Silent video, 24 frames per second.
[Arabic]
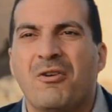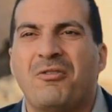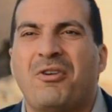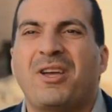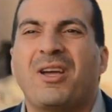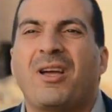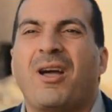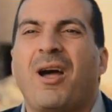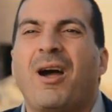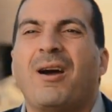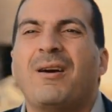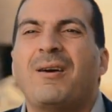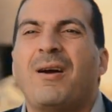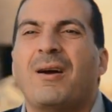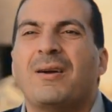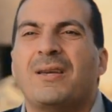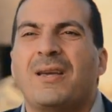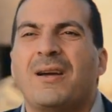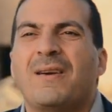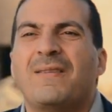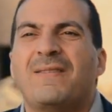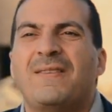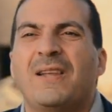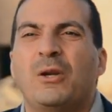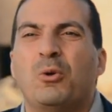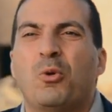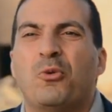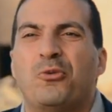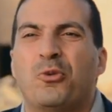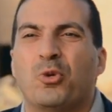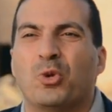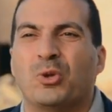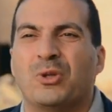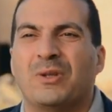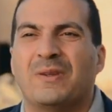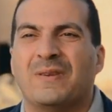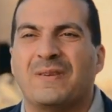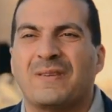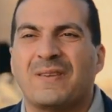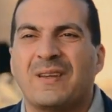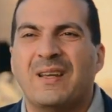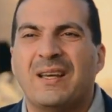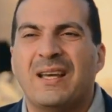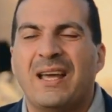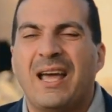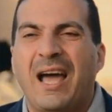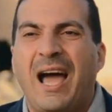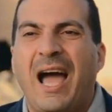فيقرر يرسل وفود
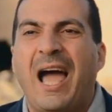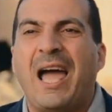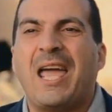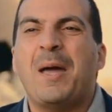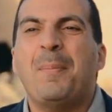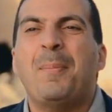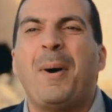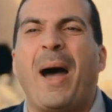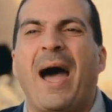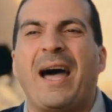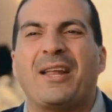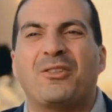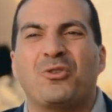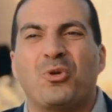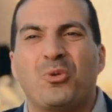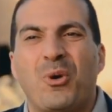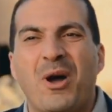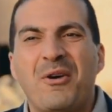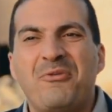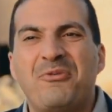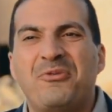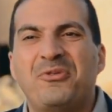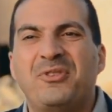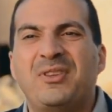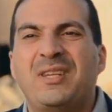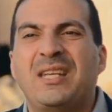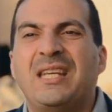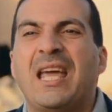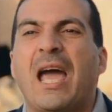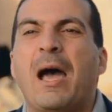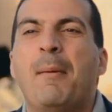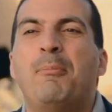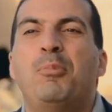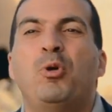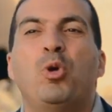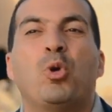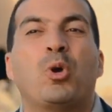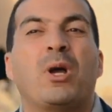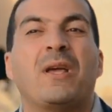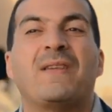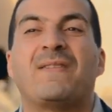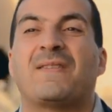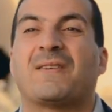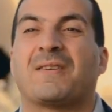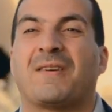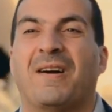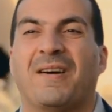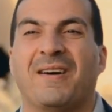هيبعت وفد يقابله
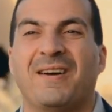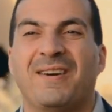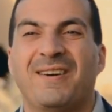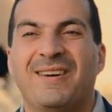كسرى